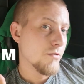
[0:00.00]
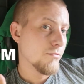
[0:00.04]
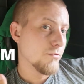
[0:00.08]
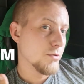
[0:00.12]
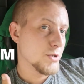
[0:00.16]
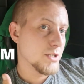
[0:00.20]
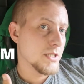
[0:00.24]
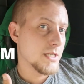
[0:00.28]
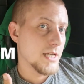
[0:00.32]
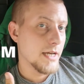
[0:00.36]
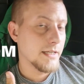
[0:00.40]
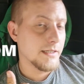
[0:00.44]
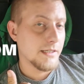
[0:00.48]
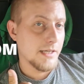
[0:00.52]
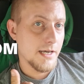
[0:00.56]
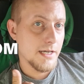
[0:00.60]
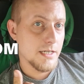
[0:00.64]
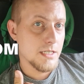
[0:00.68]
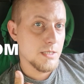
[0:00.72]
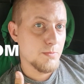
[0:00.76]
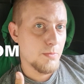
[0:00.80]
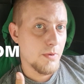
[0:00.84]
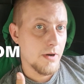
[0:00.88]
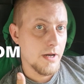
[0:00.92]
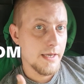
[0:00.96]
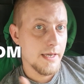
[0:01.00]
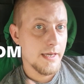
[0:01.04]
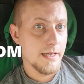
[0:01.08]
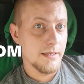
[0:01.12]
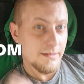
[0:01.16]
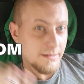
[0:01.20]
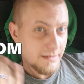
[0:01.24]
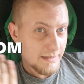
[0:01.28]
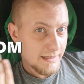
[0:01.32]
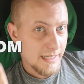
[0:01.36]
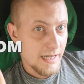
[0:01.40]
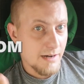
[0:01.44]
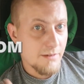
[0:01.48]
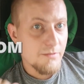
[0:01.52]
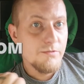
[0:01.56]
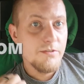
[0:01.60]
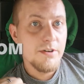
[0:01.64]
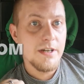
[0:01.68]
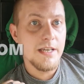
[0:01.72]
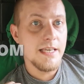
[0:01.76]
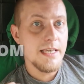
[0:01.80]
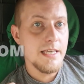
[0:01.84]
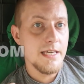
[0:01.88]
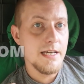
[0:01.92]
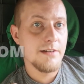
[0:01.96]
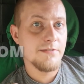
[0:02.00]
Вот сайт экспо-агент, там вы